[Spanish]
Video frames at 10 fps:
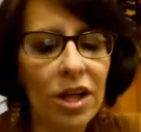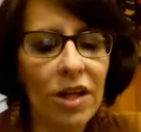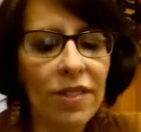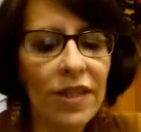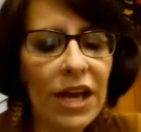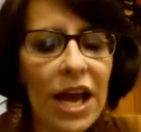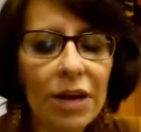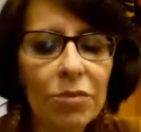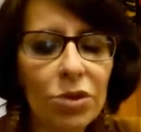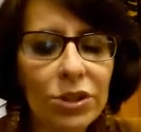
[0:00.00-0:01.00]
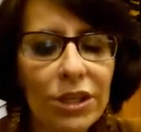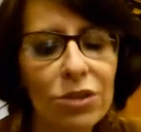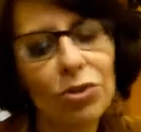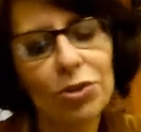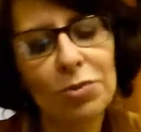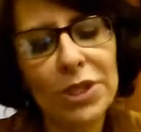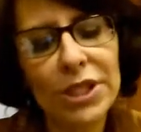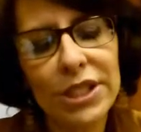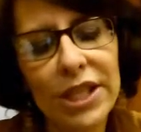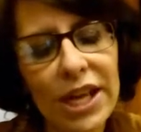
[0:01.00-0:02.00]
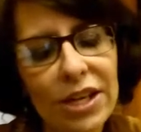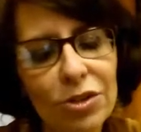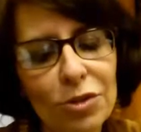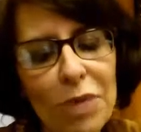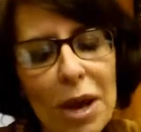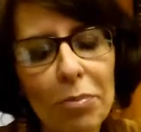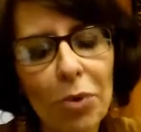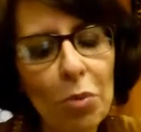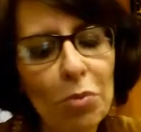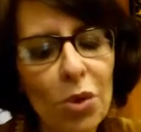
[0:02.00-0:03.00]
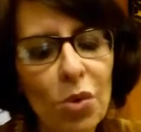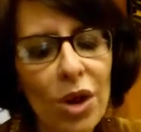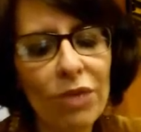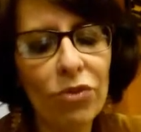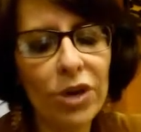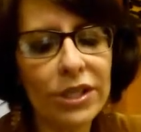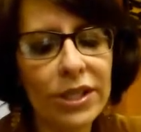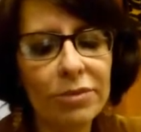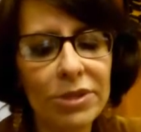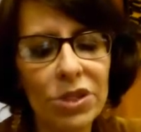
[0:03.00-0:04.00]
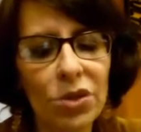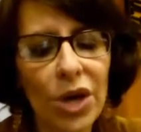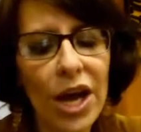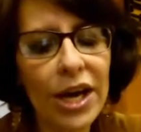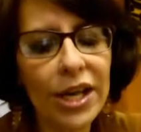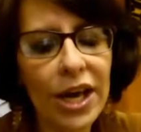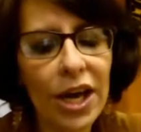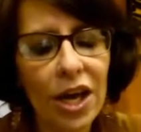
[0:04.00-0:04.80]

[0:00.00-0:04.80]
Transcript: Del árbol de los misterios me apropio una fuerza visionaria